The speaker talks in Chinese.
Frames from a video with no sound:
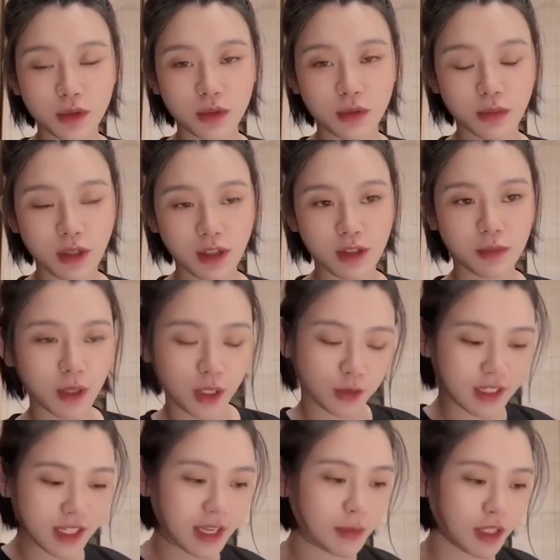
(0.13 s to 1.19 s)
一大早，
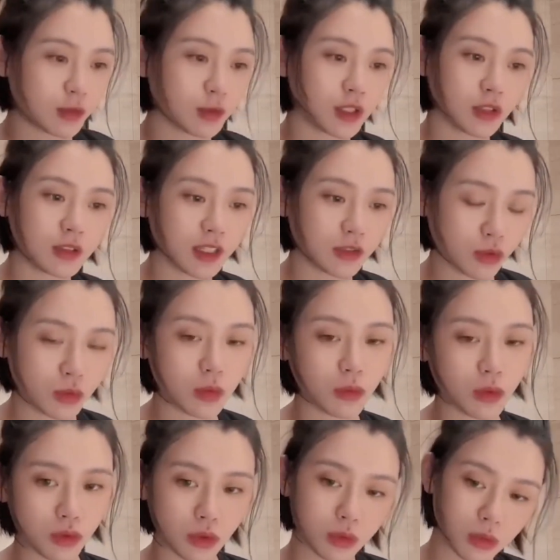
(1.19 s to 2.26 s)
豪门媳妇奚梦
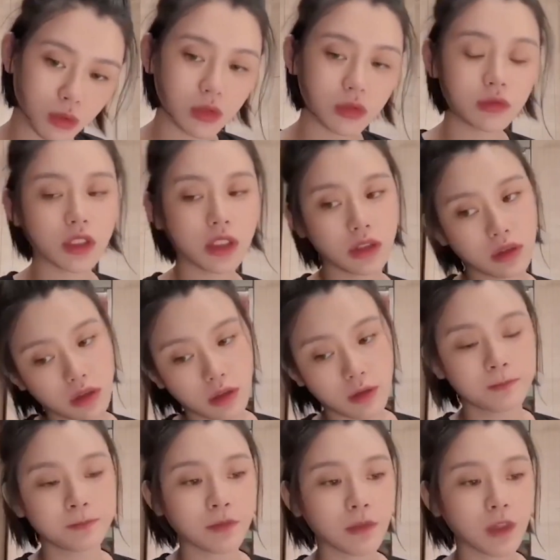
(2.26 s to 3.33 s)
瑶就更新社
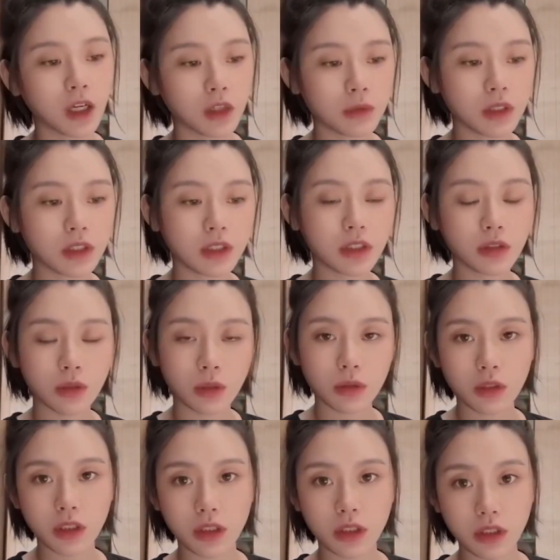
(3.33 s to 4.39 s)
交网。她在生
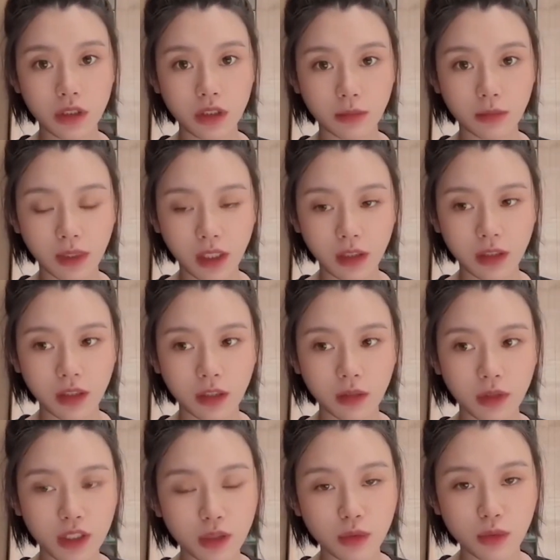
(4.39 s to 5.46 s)
产前录制了多
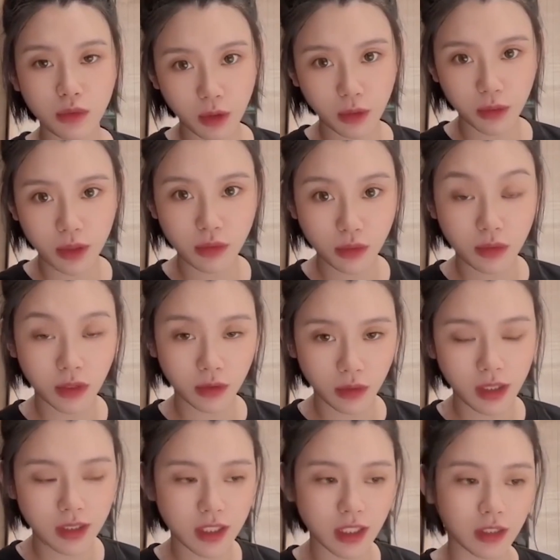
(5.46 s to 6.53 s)
段视频，跟大
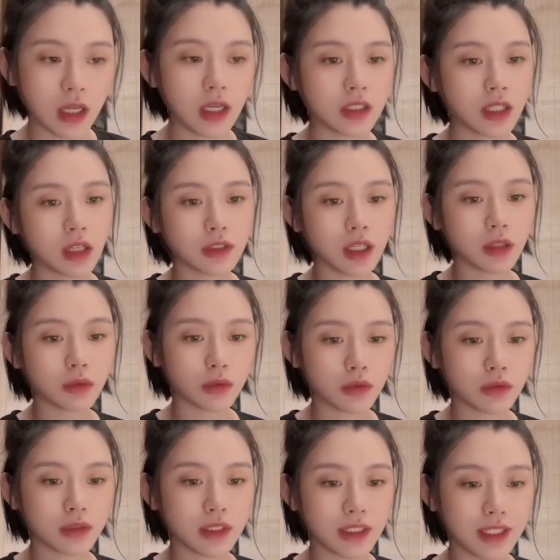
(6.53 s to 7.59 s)
家分享她在
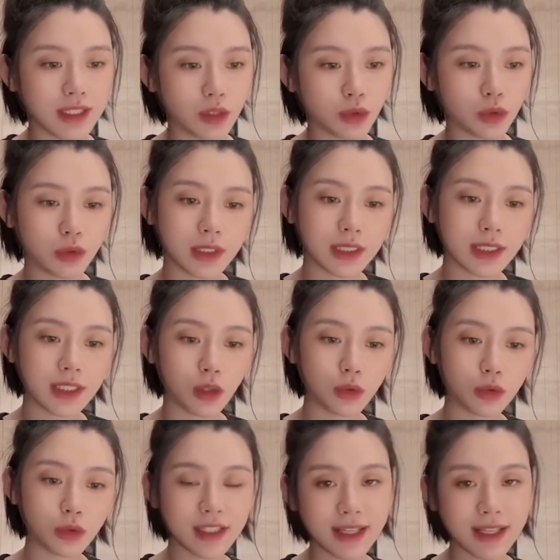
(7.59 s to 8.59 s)
孕期使用的产品。